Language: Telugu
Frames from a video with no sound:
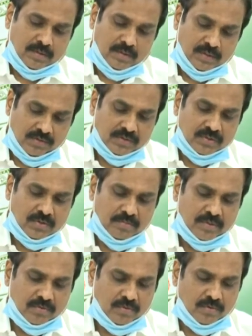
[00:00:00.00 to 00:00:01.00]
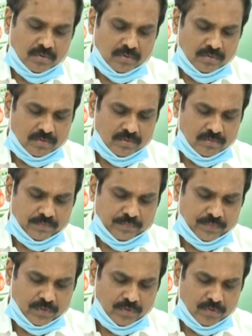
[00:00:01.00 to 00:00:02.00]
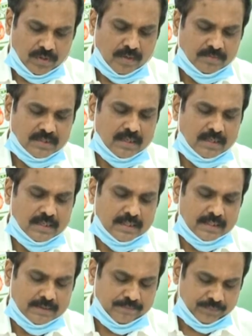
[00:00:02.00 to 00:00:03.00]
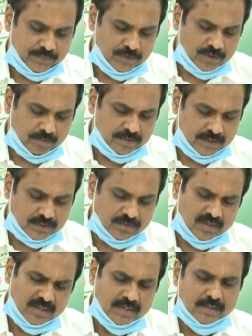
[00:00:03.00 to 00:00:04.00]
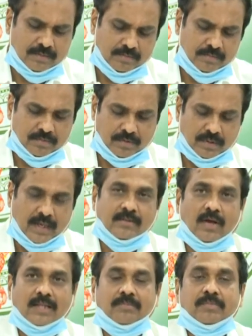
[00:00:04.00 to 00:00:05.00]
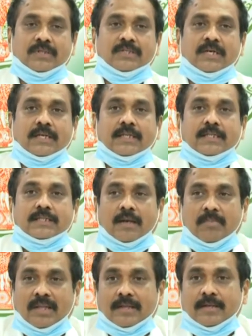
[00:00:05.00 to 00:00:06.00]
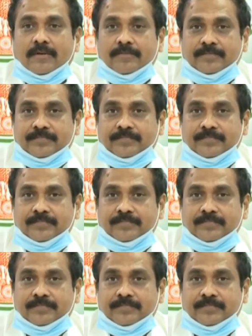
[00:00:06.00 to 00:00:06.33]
ఈ విషయంలో మీకు కొన్ని అంశాలని చెప్పదలుచుకున్నాను అంటే రైతు ఆత్మహత్య అనేది చాలా బాధాకరం